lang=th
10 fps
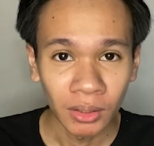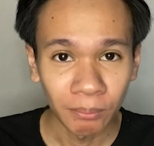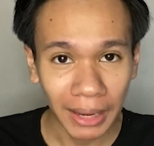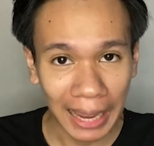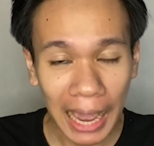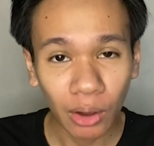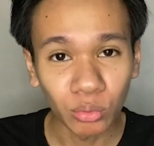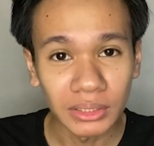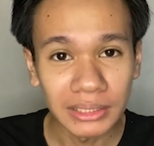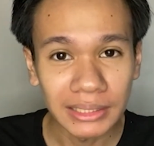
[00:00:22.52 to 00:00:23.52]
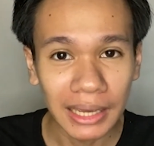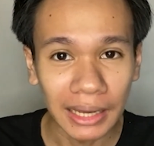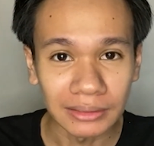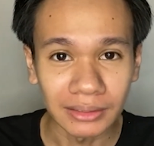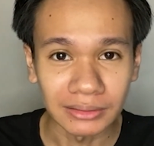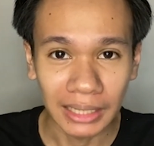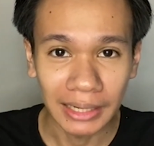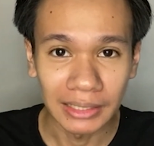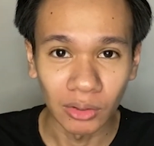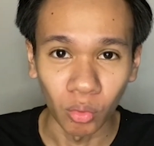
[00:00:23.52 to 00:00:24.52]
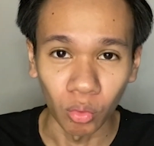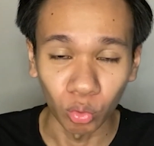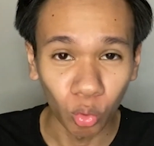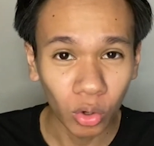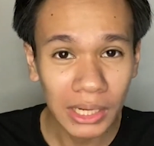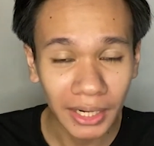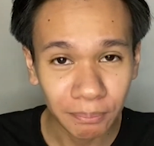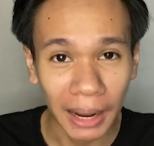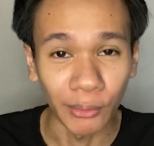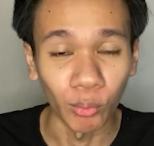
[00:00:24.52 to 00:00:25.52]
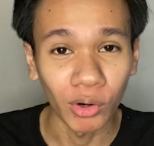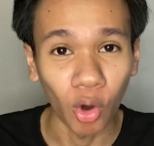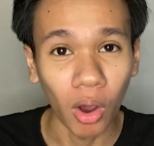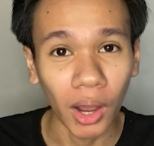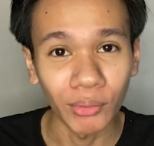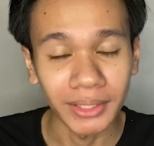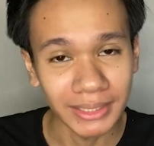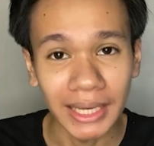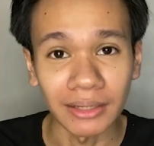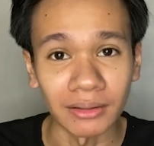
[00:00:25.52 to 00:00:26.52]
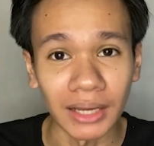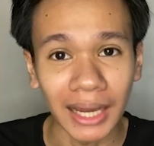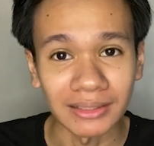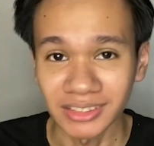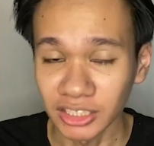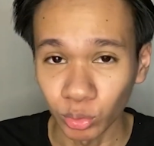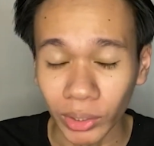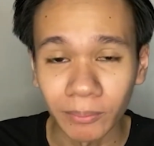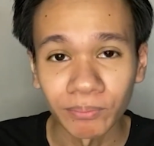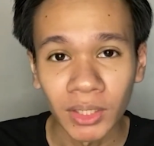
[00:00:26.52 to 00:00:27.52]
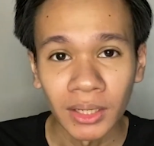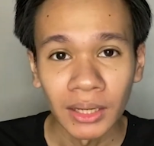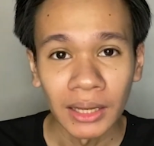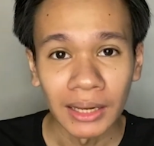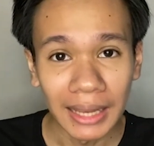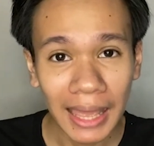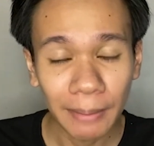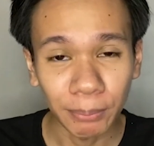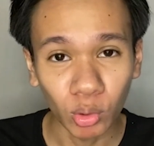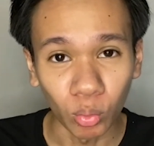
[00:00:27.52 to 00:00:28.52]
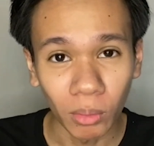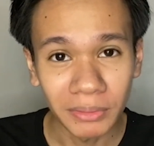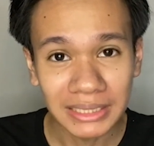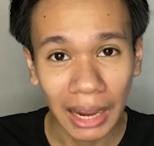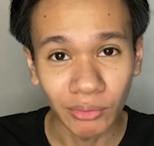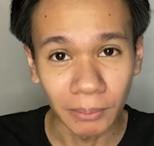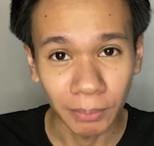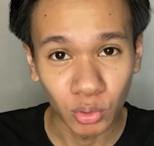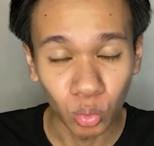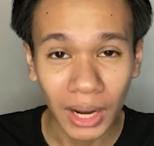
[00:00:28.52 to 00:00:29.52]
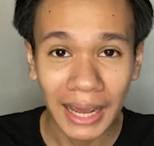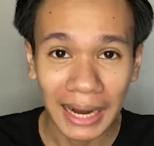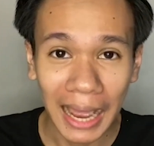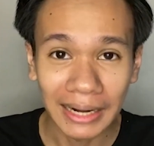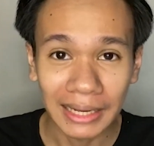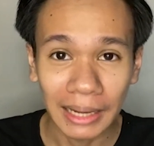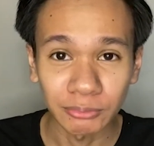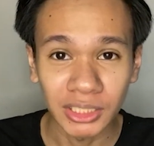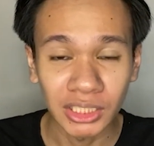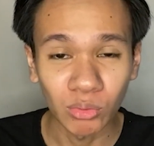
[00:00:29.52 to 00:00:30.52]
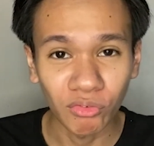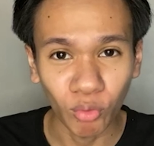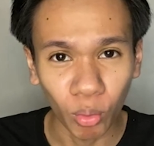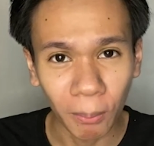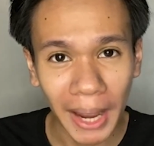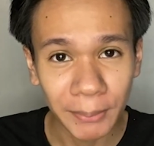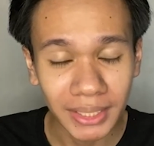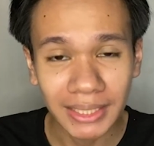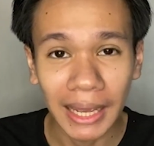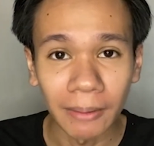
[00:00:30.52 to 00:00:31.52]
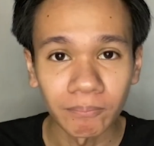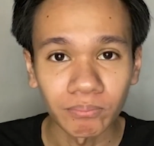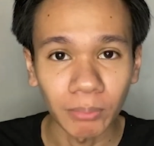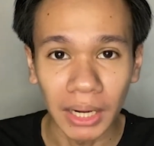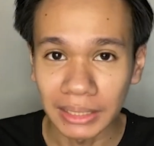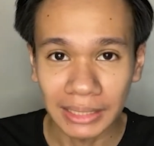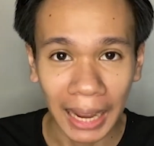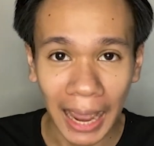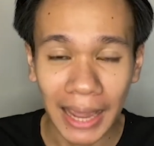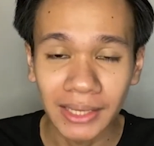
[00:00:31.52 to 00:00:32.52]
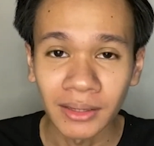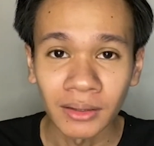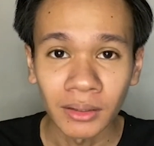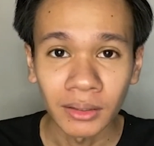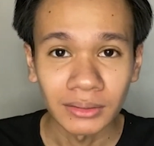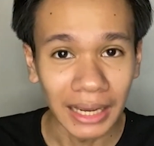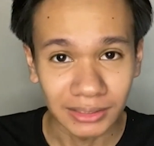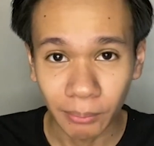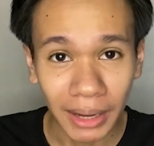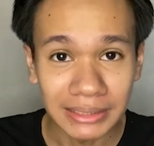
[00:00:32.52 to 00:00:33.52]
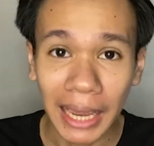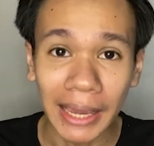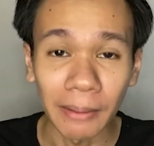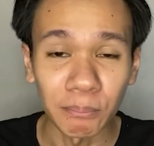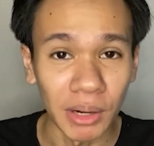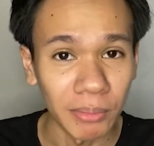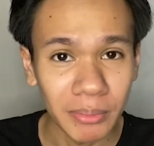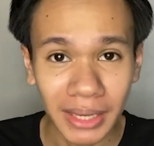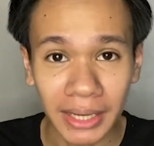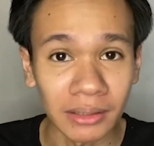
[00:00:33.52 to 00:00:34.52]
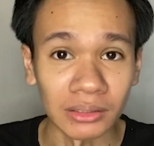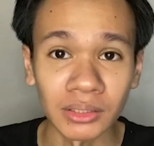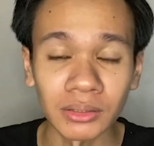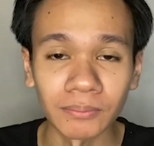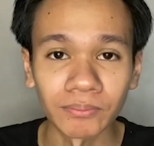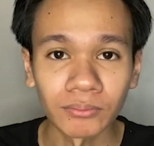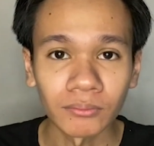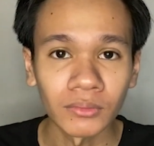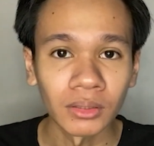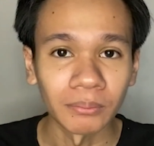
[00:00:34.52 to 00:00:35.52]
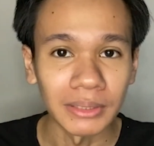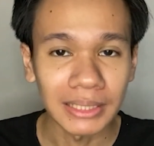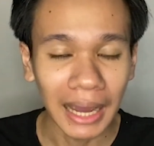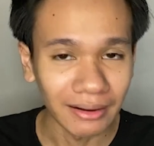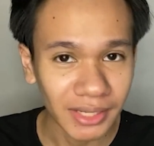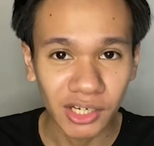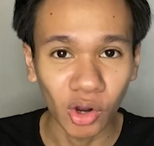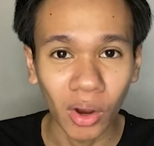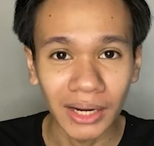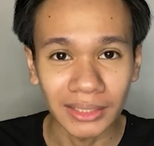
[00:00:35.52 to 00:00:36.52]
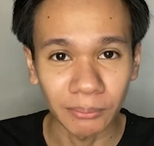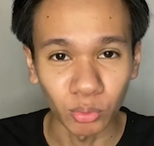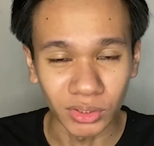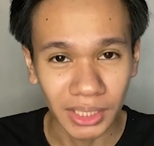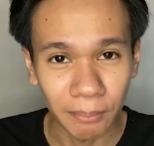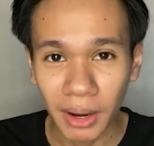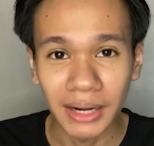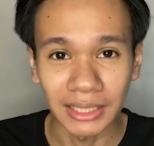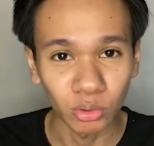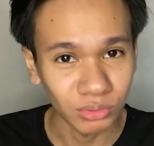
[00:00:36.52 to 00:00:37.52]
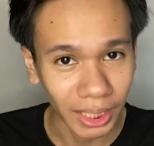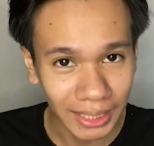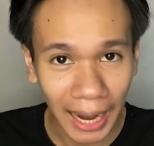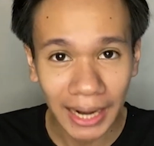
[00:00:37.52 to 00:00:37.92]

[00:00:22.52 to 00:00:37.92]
แม่ค้าคนนี้เนี่ยจิตใจโหรู้เรื่องหรือเปล่าหรือว่าน้องเขาเนี่ยเครียดถึงขั้นเสียชีวิตและปรากฏว่ามีชาวเน็ตไปดูหน้าร้านนะครับที่ชื่อว่าโฟนบายมินเนี่ยเปิดขายอย่างสบายใจครับ เหมือนไม่มีอะไรเกิดขึ้น มีการเรียกร้องให้ทางตำรวจไซเบอร์เนี่ยต้องจัดการ